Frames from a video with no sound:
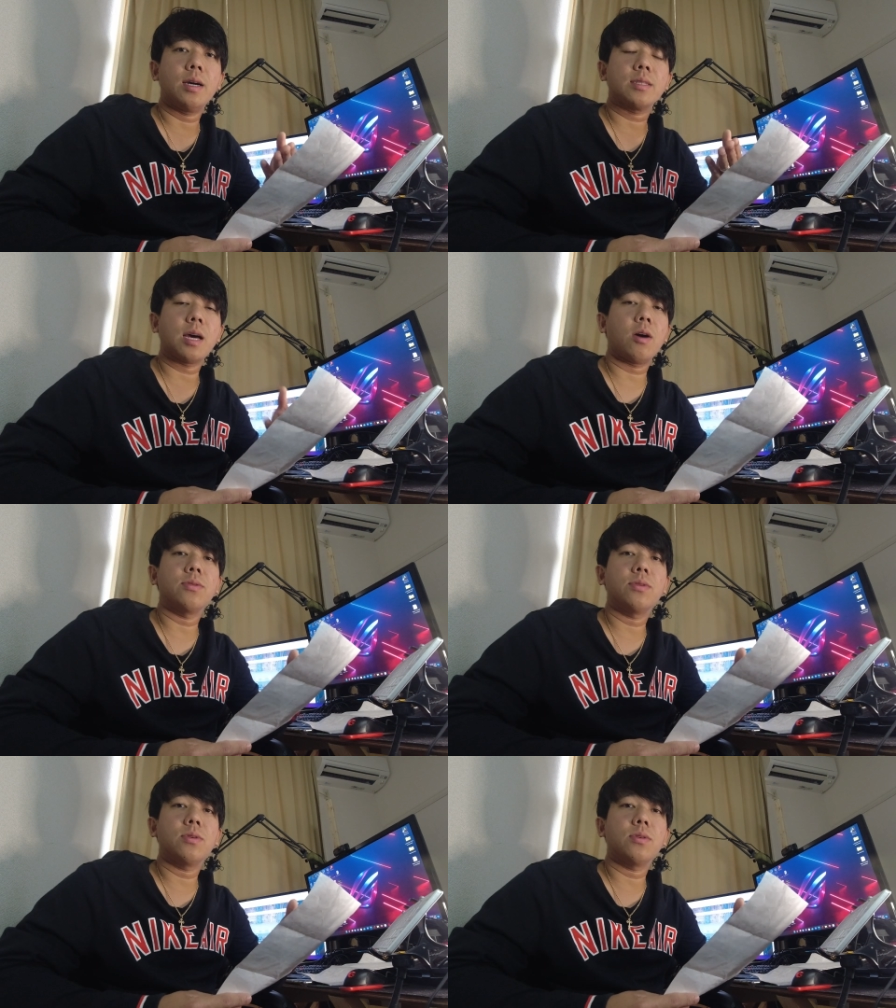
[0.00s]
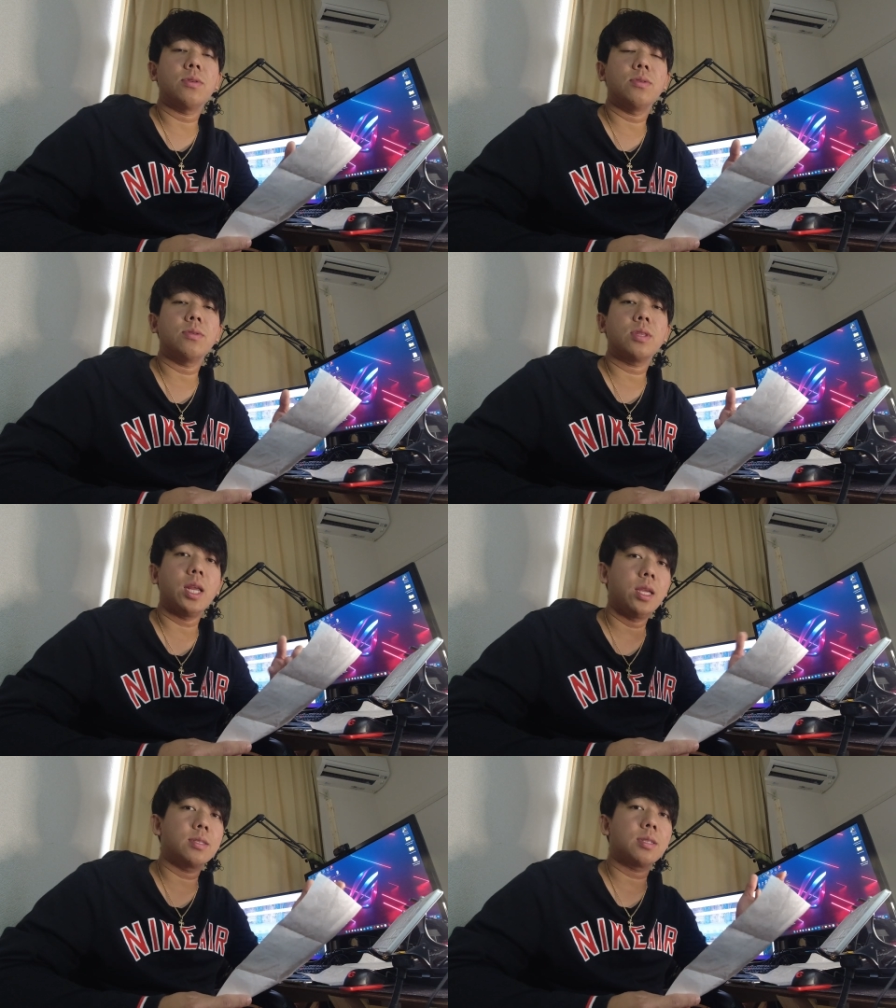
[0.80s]
sahod ko nung 3
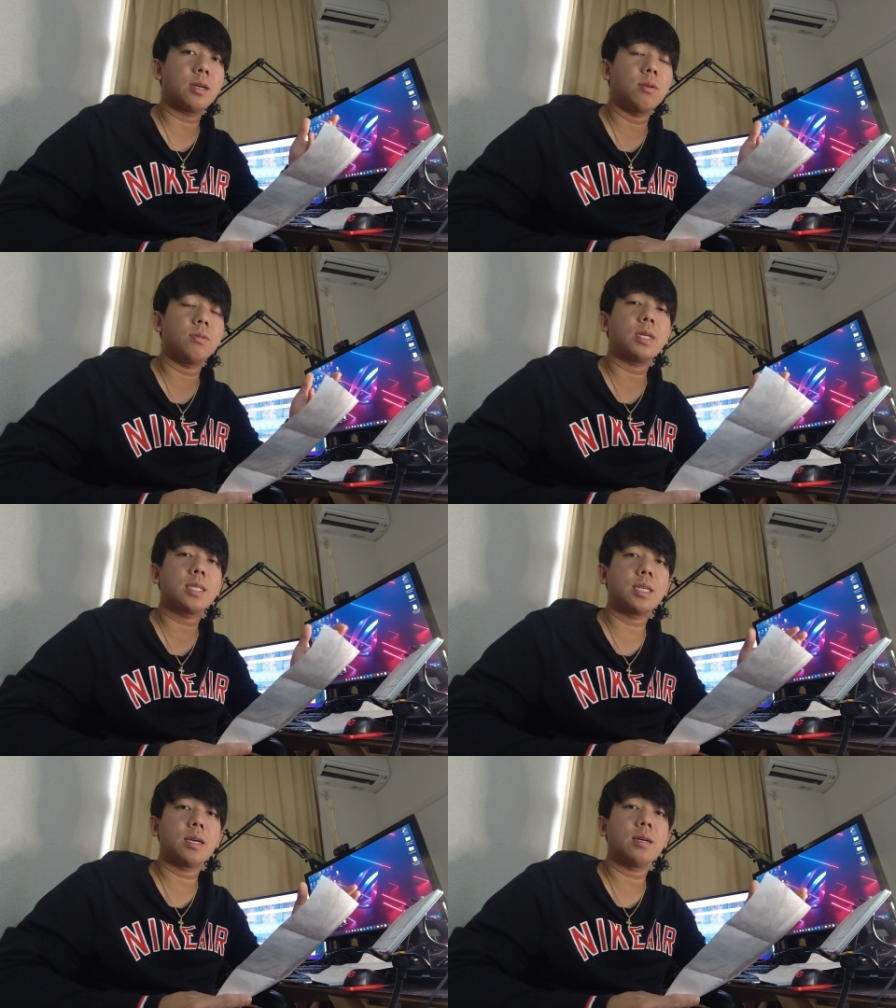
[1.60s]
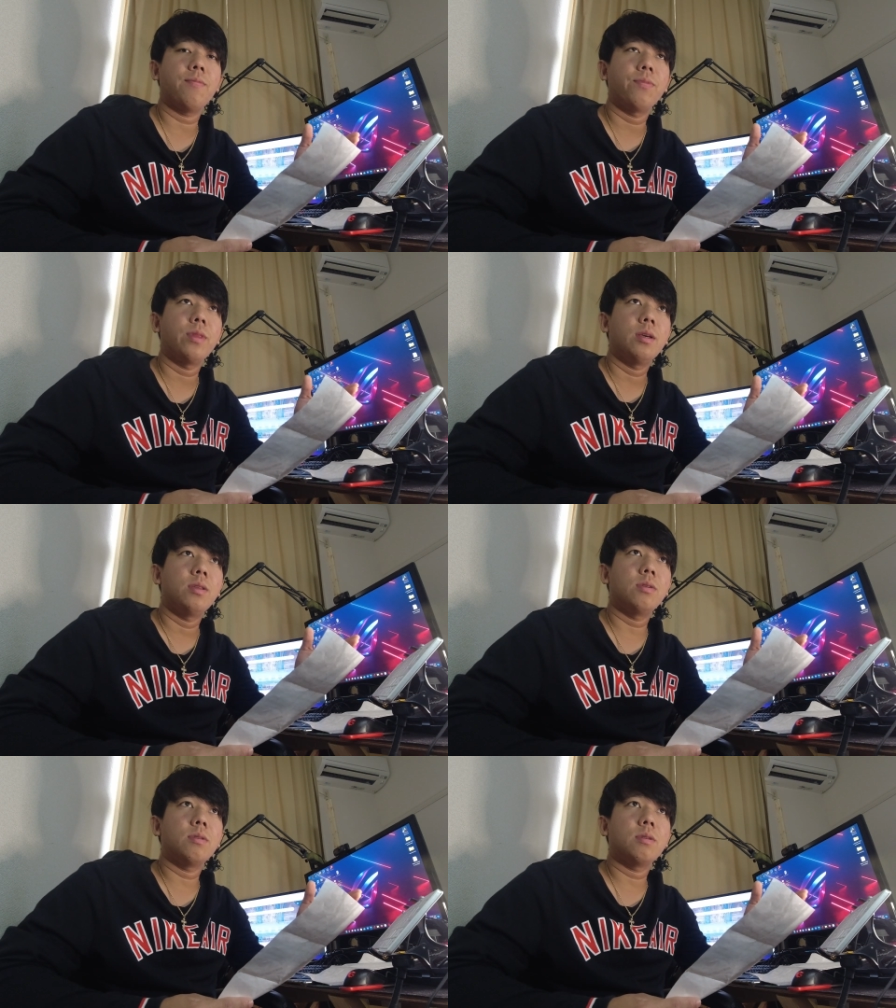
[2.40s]
years ago kasi nga
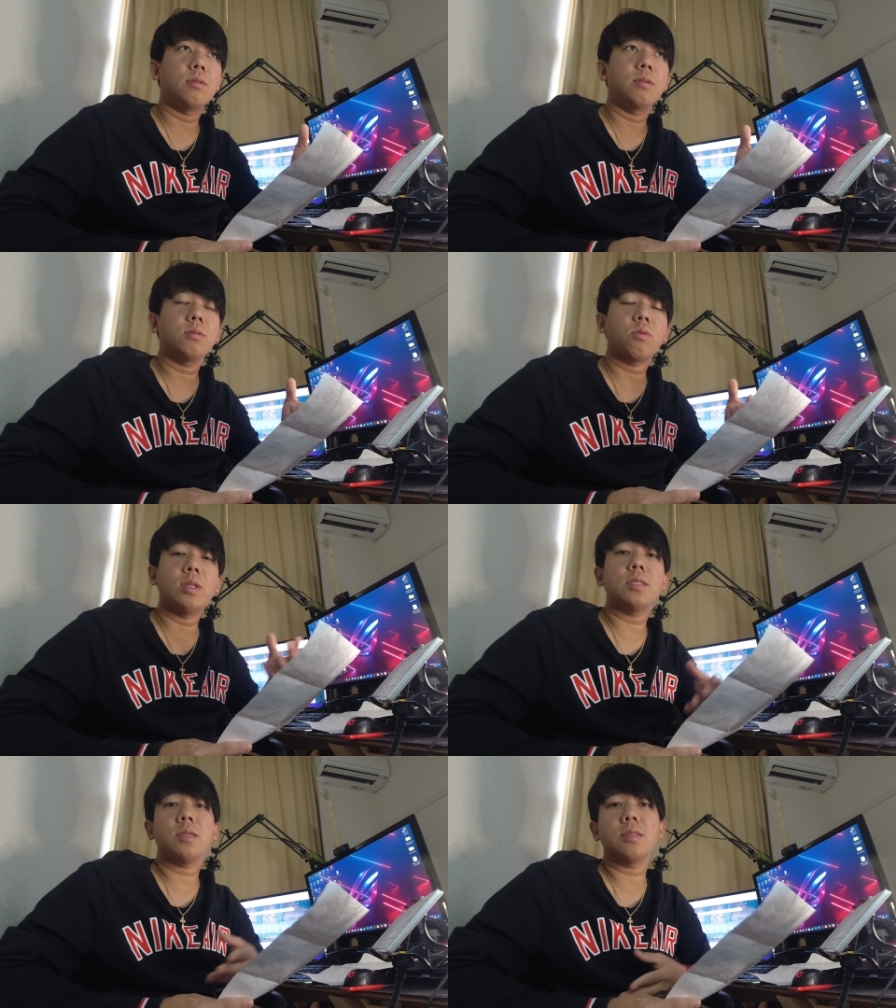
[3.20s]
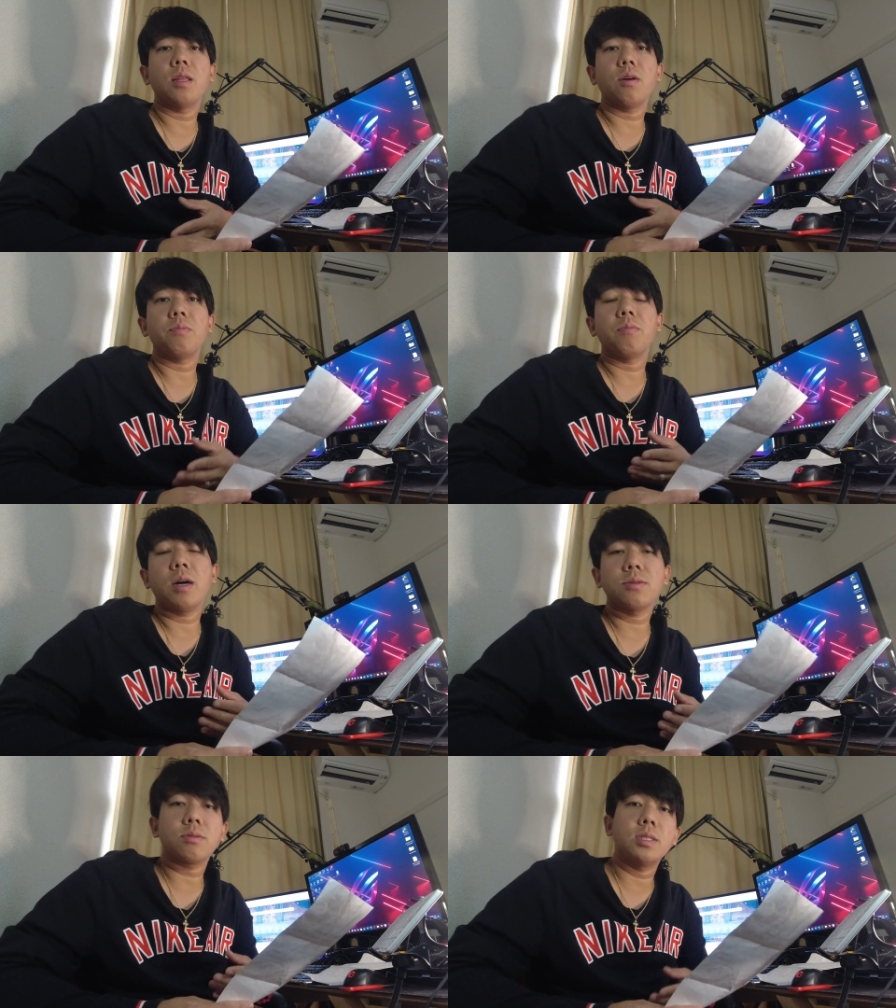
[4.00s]
yung 2016 ako
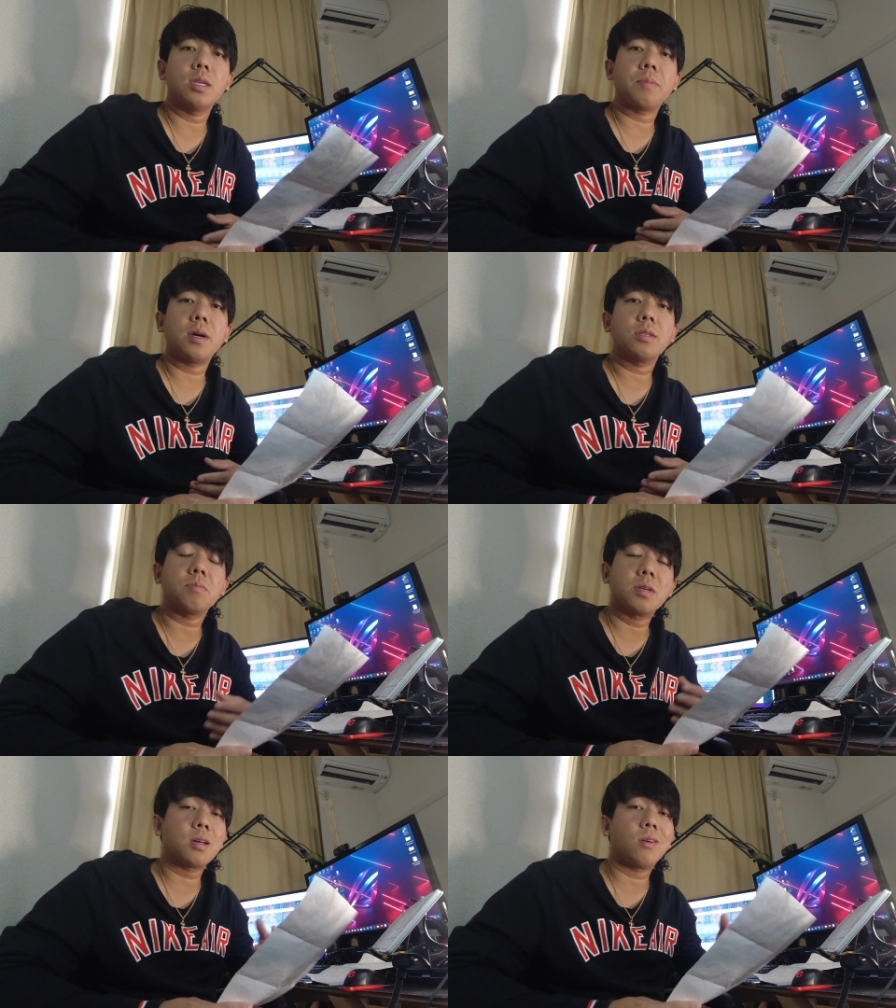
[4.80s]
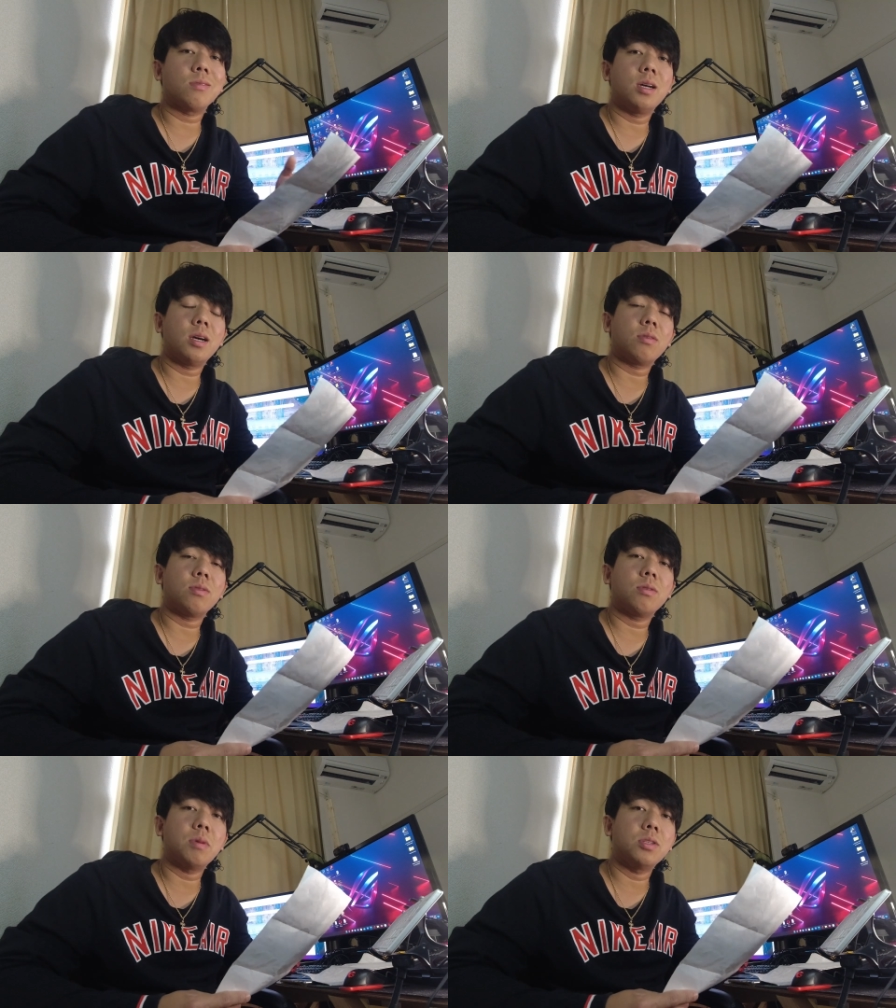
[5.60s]
pumasok man Japan, sumasahod lang
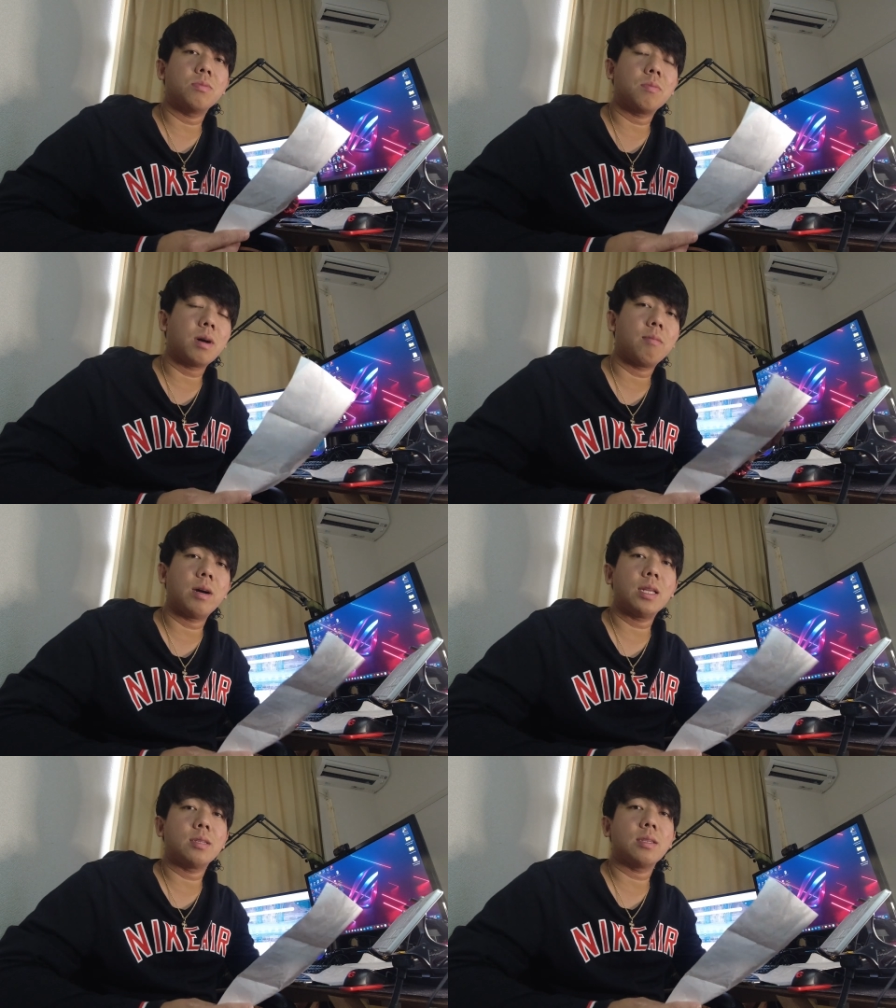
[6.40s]
ako, medyo mababa lang.